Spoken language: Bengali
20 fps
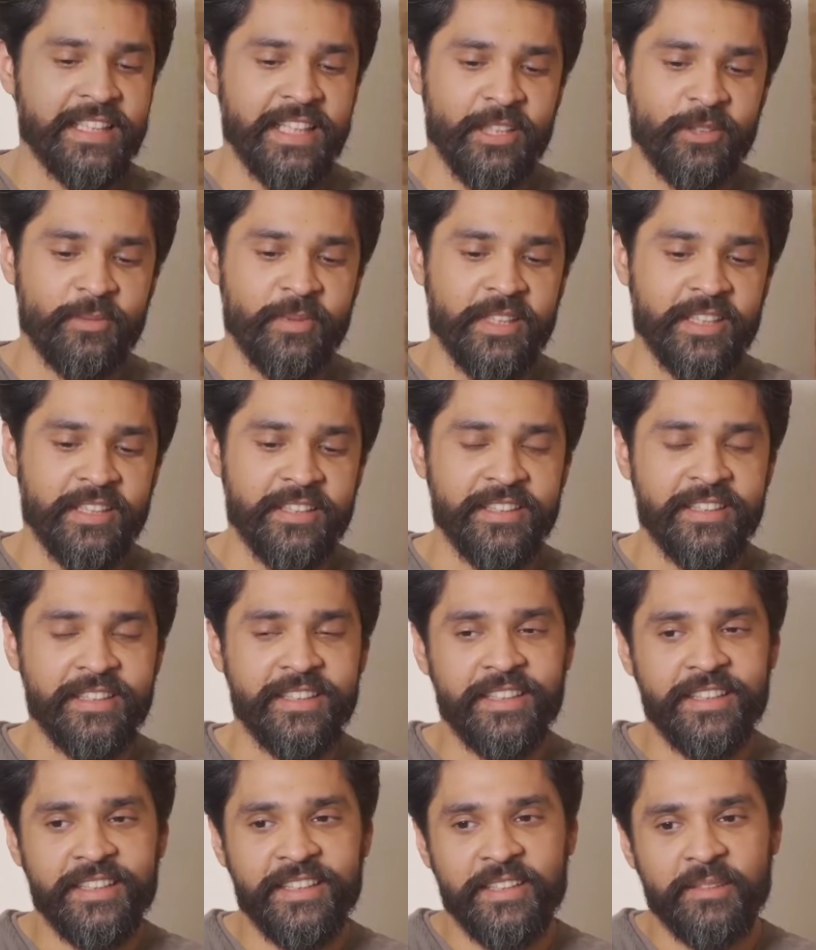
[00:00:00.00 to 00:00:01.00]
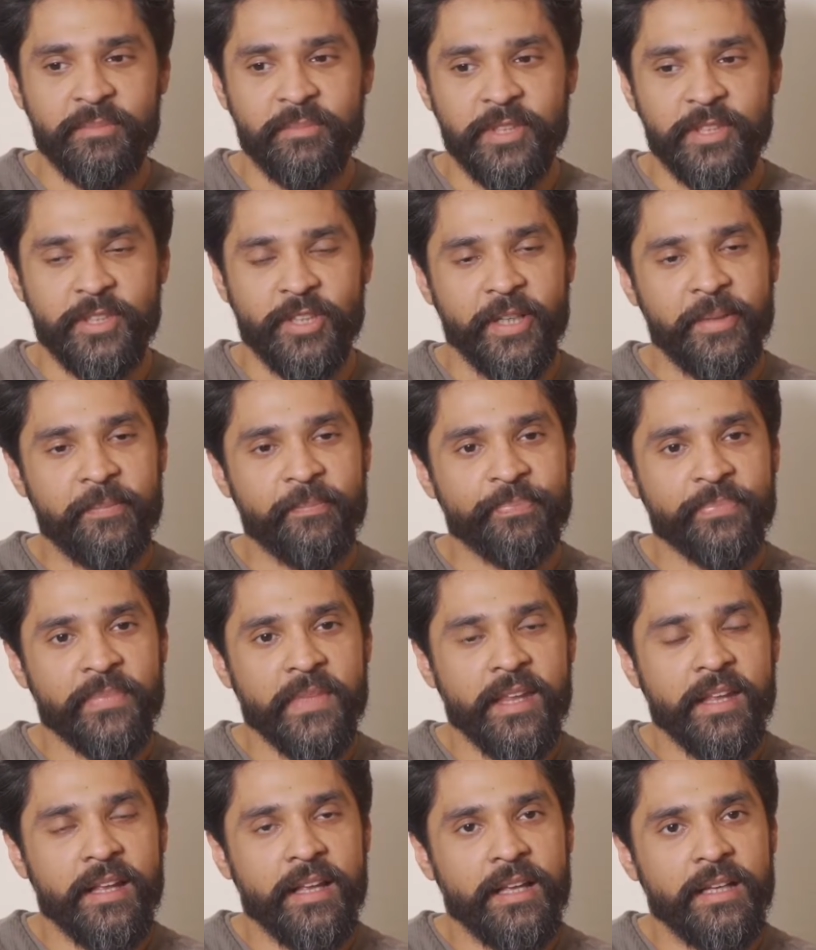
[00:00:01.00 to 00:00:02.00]
কি এরকম একটা বিষয়
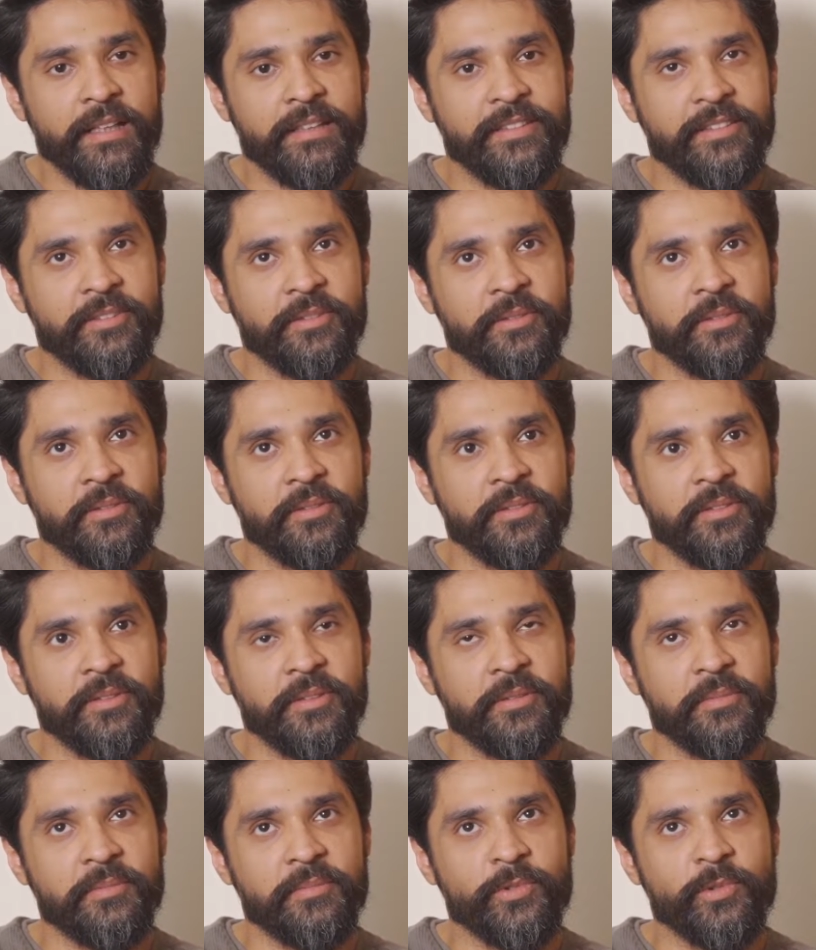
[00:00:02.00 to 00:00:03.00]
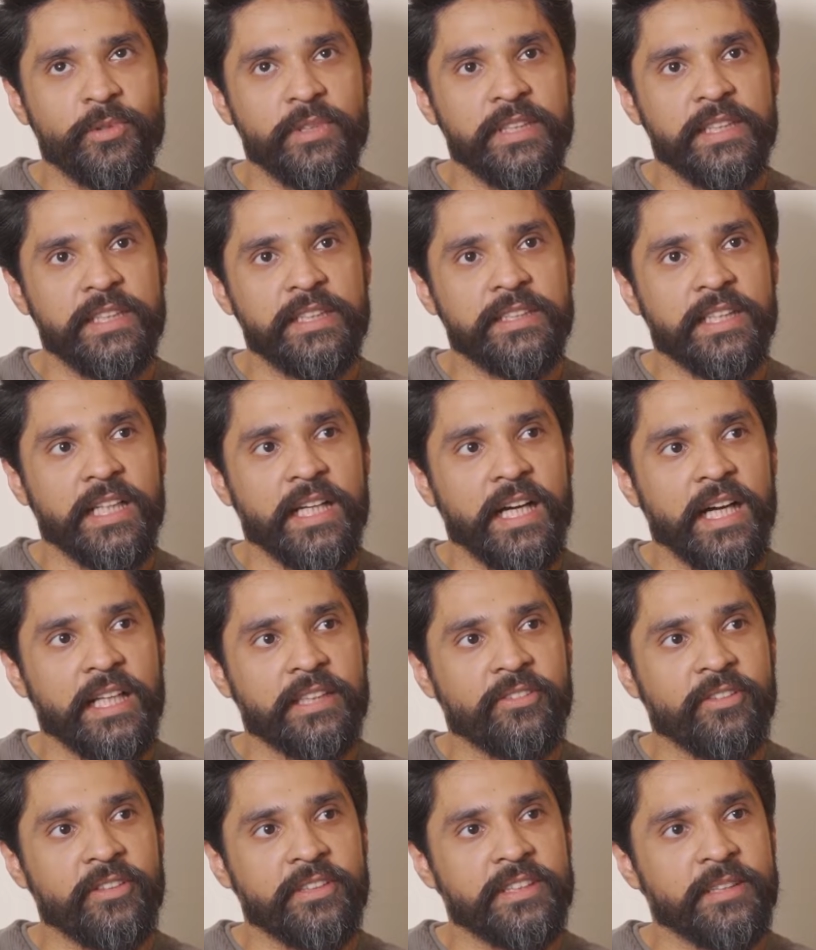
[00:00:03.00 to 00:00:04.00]
তো কুড়ি তিরিশ টাকা
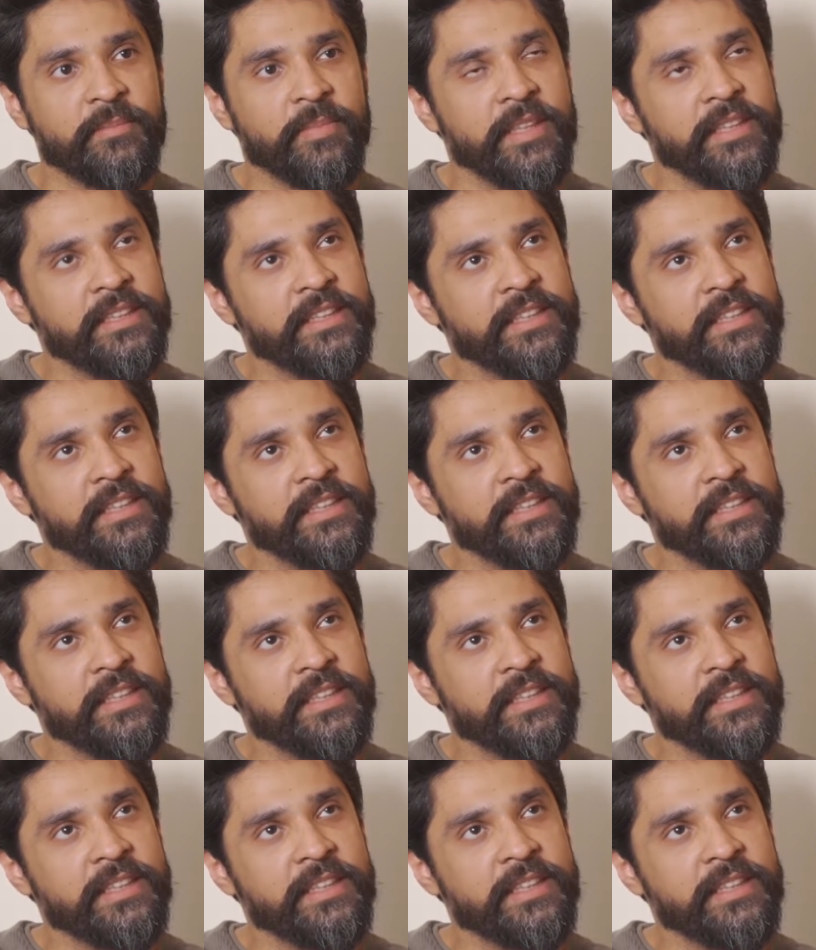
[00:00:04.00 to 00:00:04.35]
হাত খরচা পাই